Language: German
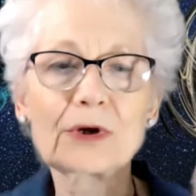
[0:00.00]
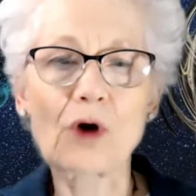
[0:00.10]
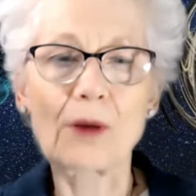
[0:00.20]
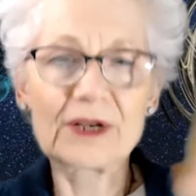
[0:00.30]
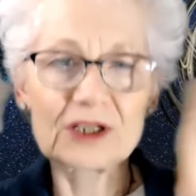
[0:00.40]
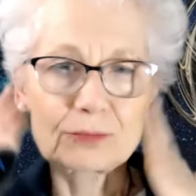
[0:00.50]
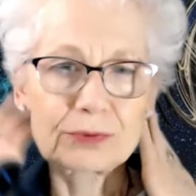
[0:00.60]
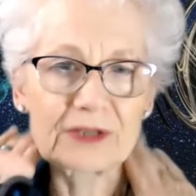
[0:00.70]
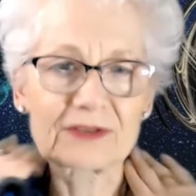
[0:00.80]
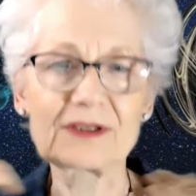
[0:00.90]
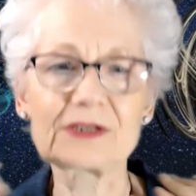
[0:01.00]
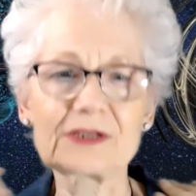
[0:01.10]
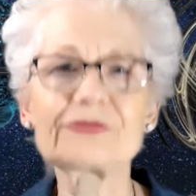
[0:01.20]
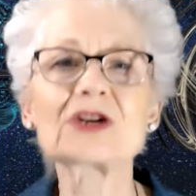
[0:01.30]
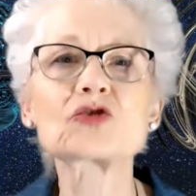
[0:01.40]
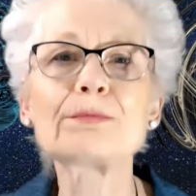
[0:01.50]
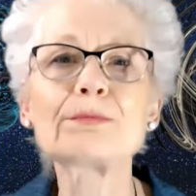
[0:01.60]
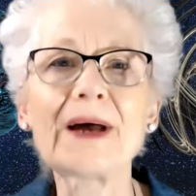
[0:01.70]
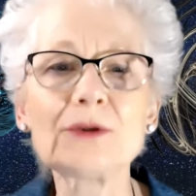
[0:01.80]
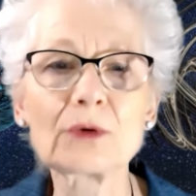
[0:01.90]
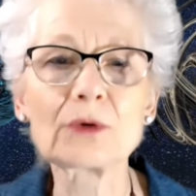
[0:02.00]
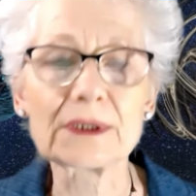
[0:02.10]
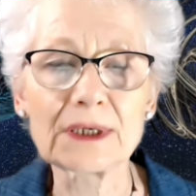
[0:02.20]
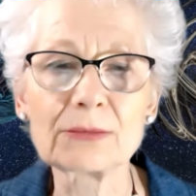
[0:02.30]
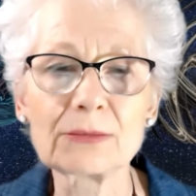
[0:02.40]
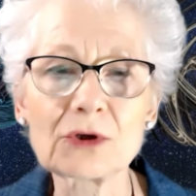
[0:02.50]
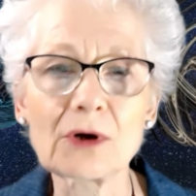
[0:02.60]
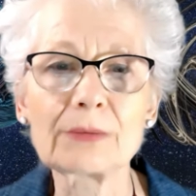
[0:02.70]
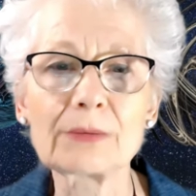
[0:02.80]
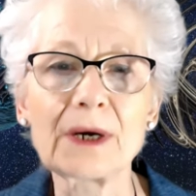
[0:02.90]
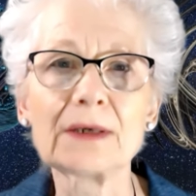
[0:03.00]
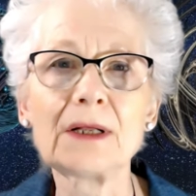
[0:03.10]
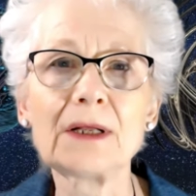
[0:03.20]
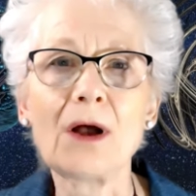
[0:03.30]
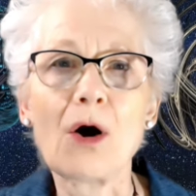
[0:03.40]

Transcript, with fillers: Bekomme ich plötzlich Verspannungen im Körper?